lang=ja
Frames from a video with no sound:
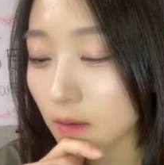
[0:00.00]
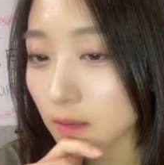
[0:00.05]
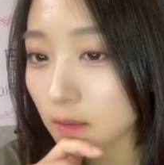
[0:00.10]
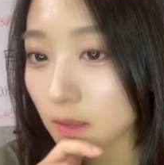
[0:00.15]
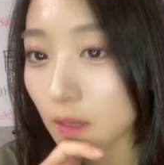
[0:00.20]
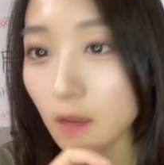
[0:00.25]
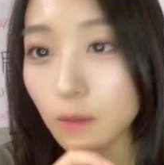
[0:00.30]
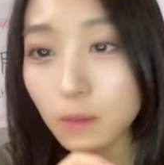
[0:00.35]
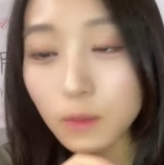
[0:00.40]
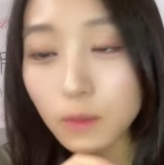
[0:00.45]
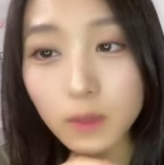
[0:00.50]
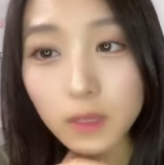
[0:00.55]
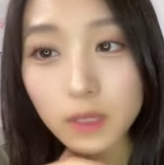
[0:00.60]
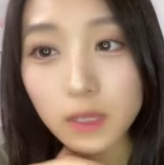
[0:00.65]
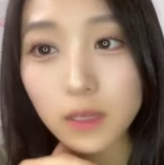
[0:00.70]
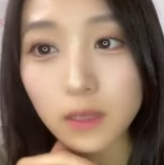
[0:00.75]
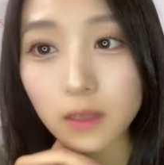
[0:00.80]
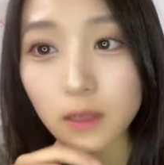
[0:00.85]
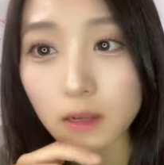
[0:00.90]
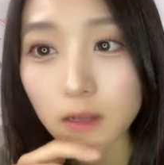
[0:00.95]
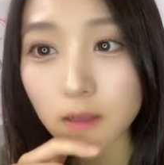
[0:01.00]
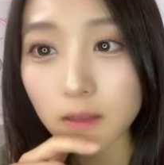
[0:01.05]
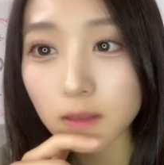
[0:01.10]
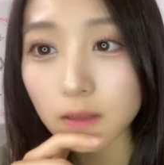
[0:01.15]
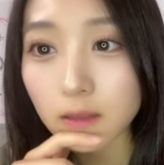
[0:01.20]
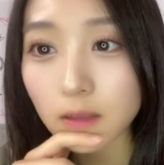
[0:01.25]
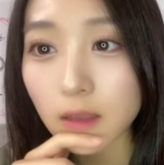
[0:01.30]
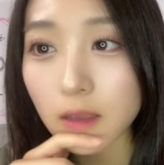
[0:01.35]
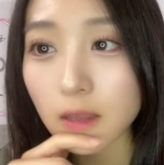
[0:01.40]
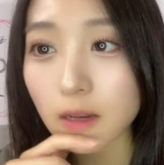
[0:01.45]
タイムマシーンなん
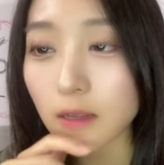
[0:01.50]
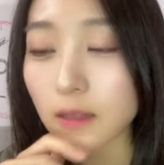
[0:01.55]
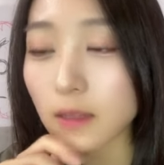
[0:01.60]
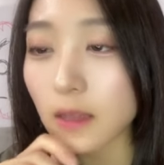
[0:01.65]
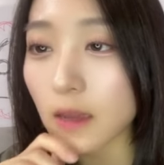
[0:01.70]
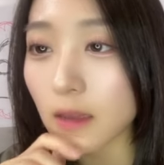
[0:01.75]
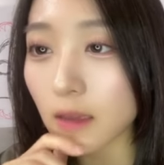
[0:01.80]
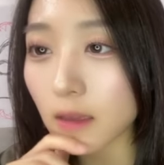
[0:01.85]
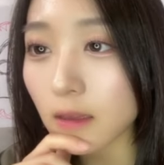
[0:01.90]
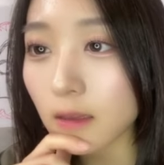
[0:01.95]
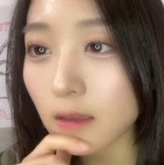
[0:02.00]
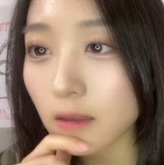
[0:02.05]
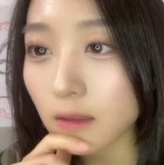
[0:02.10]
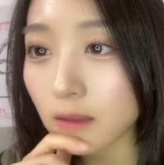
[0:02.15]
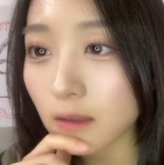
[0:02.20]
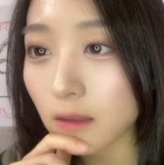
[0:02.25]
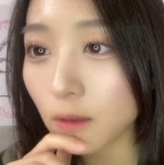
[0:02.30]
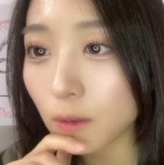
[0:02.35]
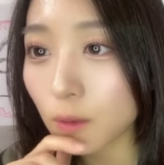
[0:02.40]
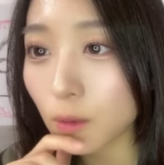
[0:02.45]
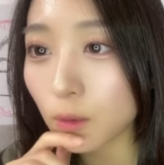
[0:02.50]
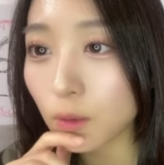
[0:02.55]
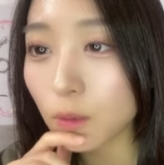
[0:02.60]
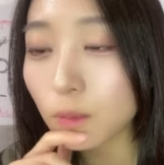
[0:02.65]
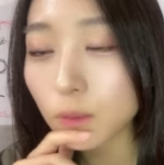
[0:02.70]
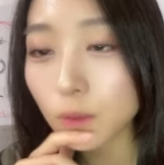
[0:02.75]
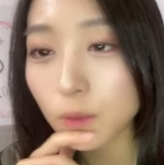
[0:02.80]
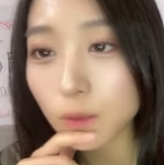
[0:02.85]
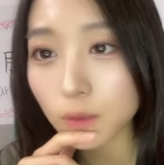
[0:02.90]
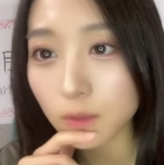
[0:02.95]
ていらない」っていう曲
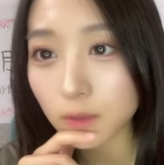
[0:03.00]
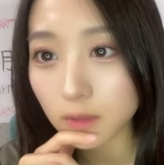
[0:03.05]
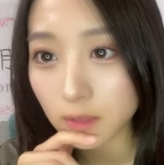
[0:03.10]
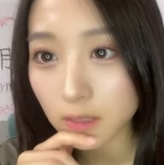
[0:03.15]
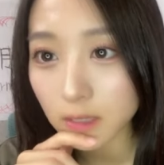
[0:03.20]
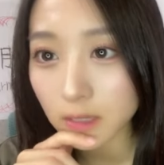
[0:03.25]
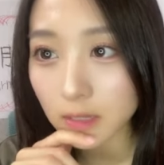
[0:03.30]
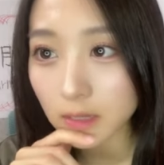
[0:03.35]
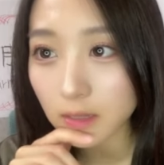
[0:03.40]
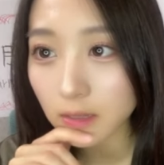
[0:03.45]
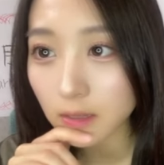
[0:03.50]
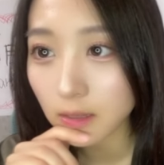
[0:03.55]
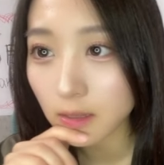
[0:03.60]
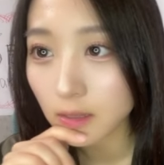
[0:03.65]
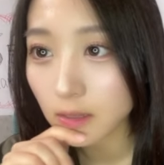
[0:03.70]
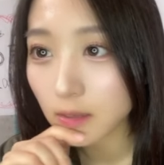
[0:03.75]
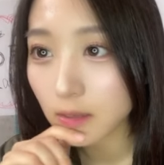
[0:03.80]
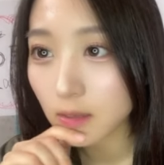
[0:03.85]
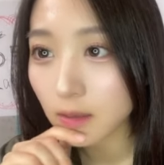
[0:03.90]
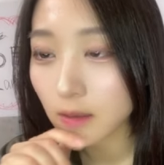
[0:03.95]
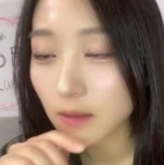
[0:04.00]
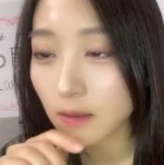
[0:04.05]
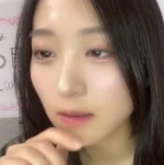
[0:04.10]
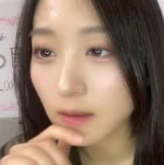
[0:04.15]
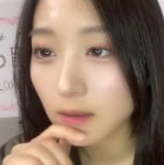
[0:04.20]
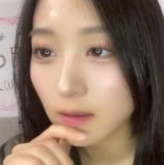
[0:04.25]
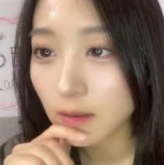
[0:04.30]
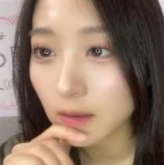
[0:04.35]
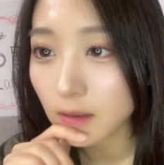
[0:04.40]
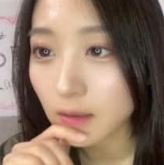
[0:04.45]
も好き
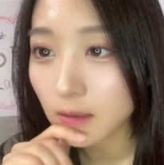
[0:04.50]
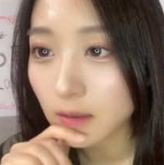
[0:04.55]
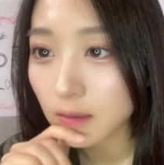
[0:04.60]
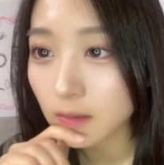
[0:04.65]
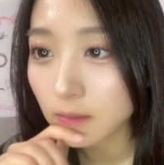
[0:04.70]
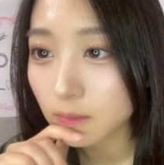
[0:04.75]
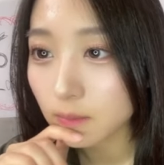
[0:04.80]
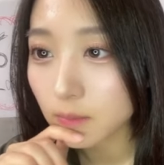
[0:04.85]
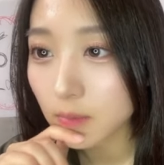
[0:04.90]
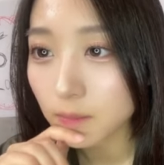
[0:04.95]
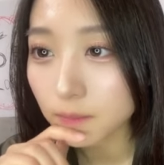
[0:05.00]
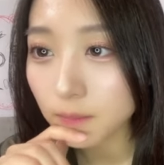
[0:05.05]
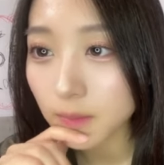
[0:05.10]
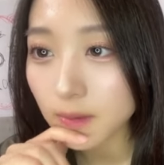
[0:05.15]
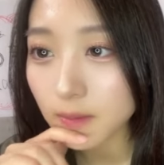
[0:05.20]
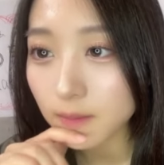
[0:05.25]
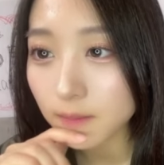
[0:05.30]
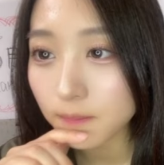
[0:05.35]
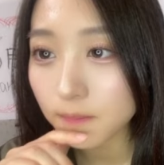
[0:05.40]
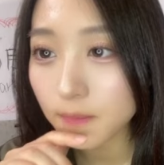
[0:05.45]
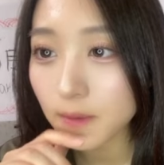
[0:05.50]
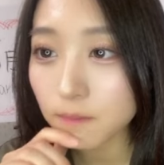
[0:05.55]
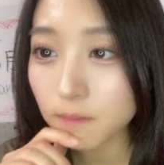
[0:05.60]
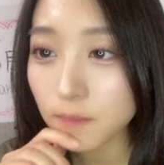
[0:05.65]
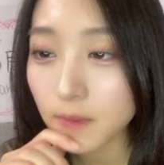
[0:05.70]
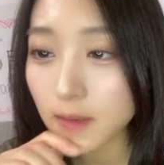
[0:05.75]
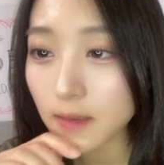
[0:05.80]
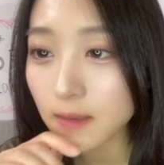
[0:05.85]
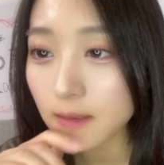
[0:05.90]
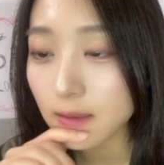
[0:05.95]
ピピピ
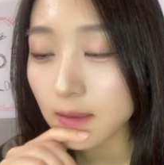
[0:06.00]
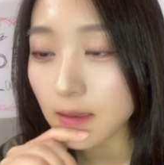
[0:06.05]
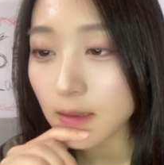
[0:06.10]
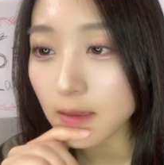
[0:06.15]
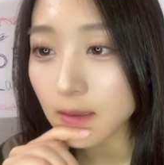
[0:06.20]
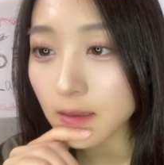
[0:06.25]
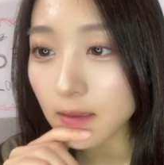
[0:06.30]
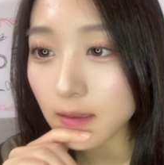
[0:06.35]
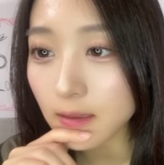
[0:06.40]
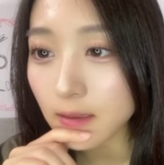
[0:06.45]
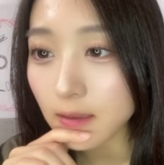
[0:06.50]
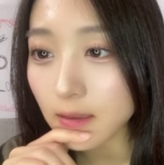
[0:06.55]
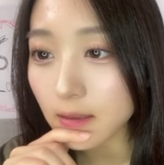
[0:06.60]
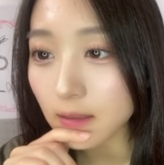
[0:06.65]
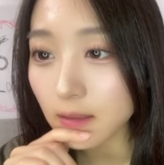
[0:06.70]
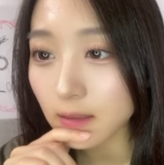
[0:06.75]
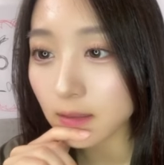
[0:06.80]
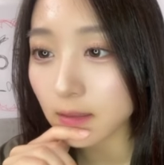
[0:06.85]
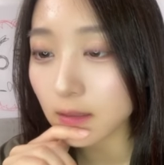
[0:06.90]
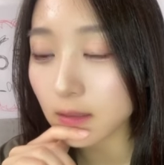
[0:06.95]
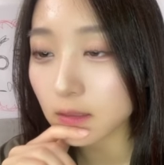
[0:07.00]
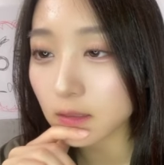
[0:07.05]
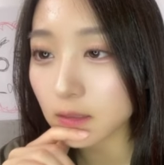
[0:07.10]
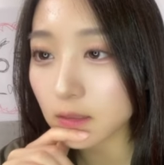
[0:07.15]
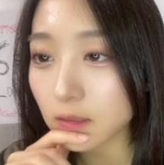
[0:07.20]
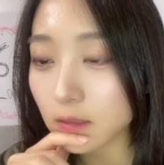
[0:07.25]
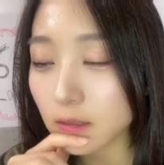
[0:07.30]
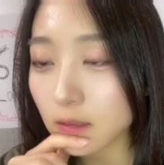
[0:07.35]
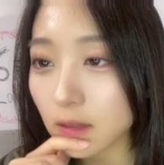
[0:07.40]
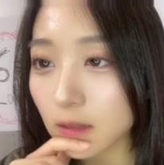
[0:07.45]
ピイエーイってやつ
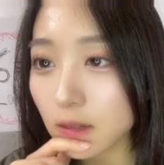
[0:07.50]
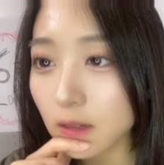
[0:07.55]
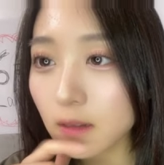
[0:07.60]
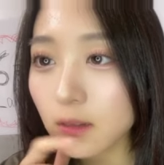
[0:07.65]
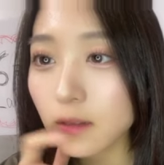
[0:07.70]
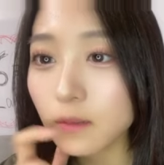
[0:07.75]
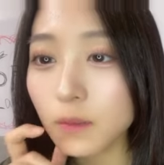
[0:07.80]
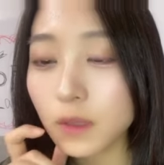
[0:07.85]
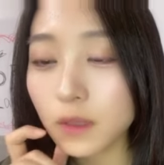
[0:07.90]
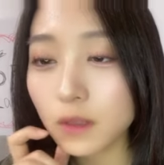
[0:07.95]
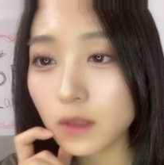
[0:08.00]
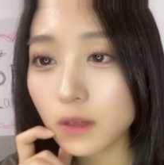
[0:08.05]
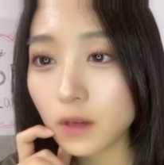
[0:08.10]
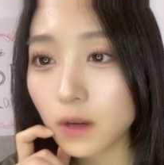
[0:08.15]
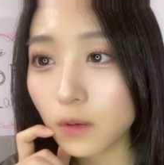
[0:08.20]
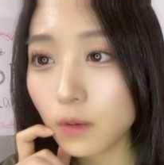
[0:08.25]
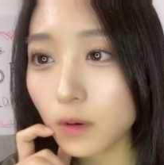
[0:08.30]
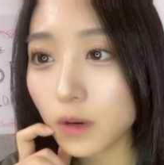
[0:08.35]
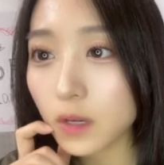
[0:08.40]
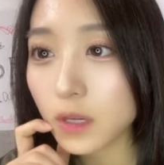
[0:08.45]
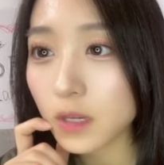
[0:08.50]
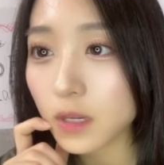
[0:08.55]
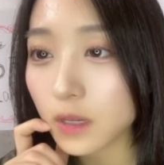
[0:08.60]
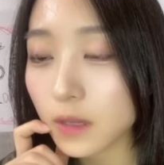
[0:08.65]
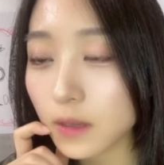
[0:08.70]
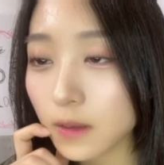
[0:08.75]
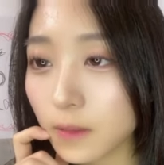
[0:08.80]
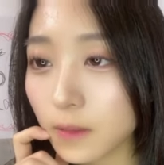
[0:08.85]
あれめっちゃ可愛い